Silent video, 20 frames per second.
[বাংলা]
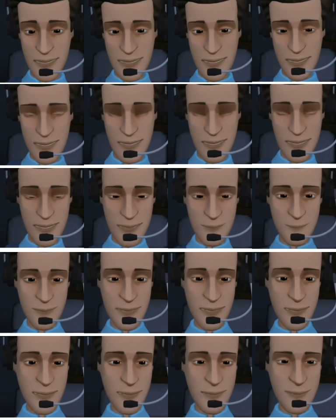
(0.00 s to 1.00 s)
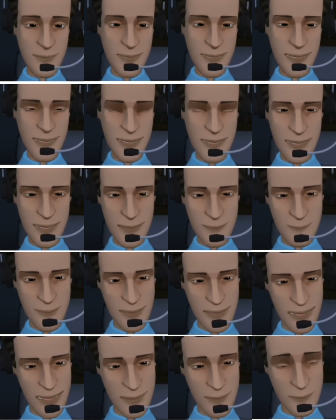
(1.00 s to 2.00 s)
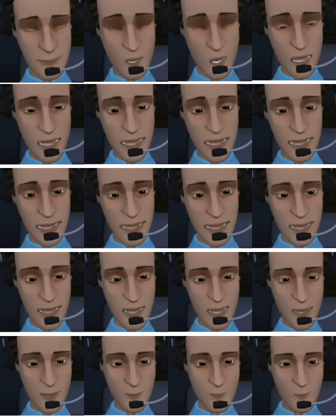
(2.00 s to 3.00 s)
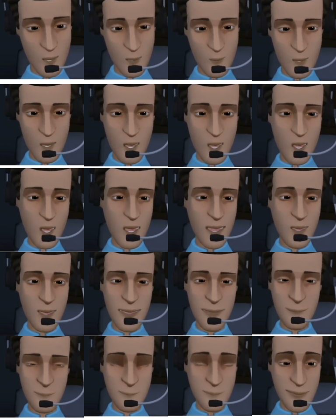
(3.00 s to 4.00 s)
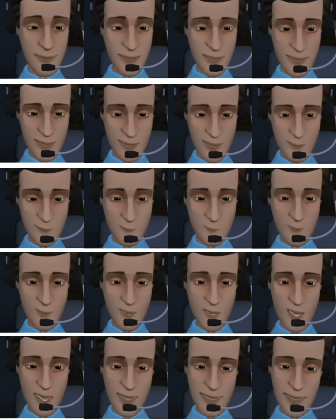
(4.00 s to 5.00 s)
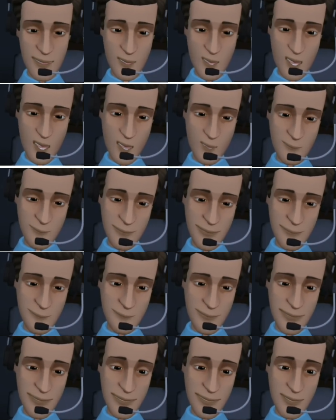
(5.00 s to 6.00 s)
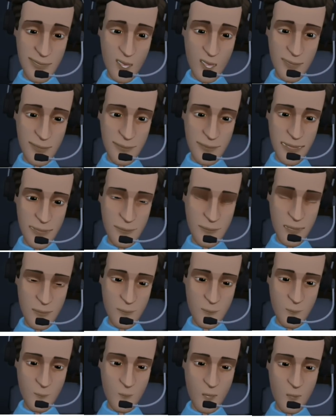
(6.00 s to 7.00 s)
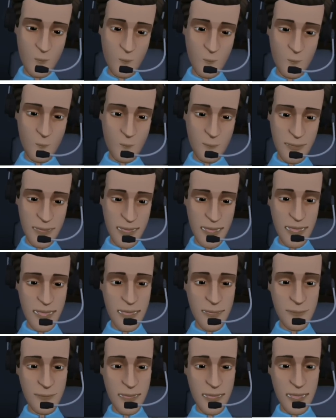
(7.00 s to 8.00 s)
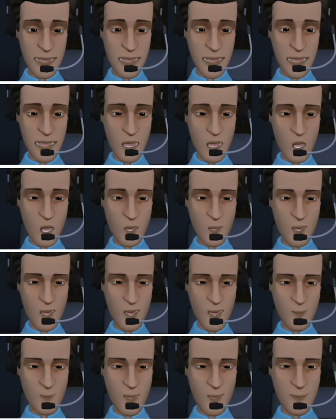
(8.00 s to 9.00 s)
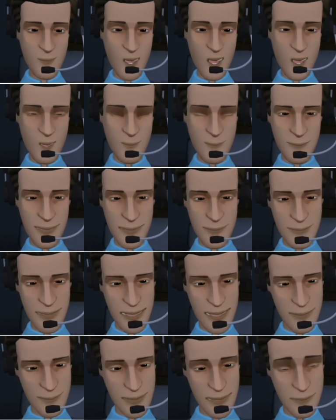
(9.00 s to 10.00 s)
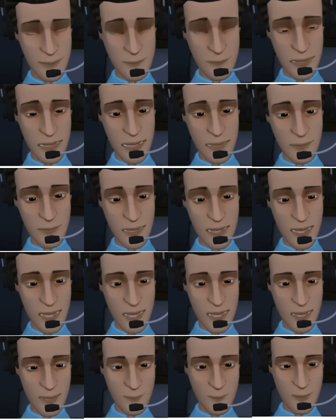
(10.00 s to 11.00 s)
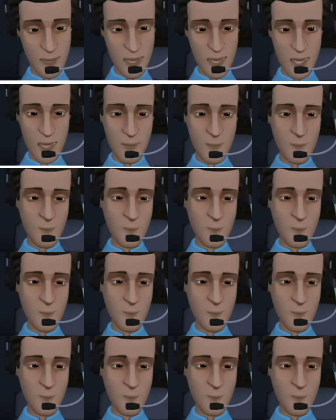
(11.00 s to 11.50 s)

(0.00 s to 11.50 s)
সো হ্যালো ফ্রেন্ডস ওয়েলকাম টু ফুটবল এক্সট্রা গুড মর্নিং সবাইকে আজকে সকালে প্রথম ভিডিও অনেক লেট হলো কারণ আমরা হসপিটালে তো ভিডিওটা শুরু করার আগে প্রতিদিনের মতো আরেকবার বলে নিচ্ছি সবার কাছে আমাদের